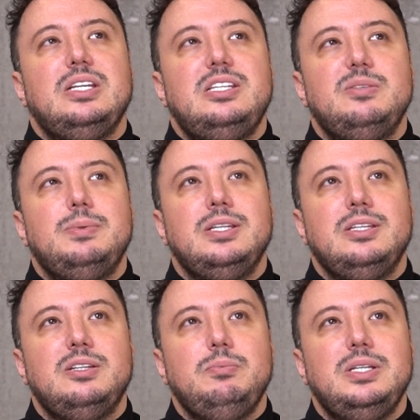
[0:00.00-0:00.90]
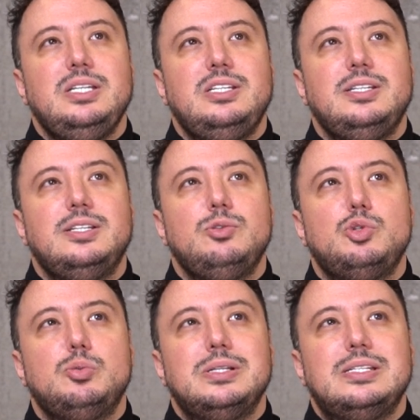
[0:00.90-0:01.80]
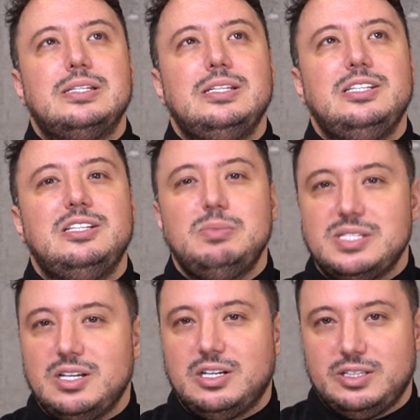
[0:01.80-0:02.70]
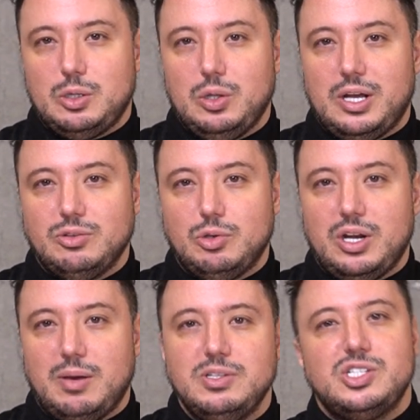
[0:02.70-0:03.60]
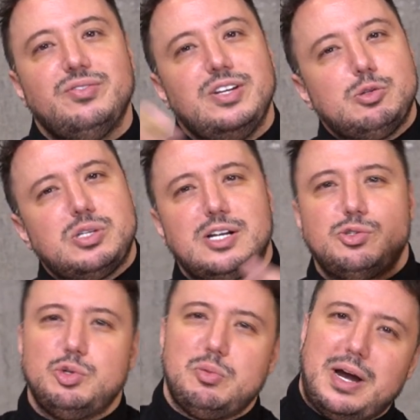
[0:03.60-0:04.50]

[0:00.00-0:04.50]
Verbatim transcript: 2022'nin Şubat'ının 20'sine kadar olan dönemde işte Venüs ters dönüyor,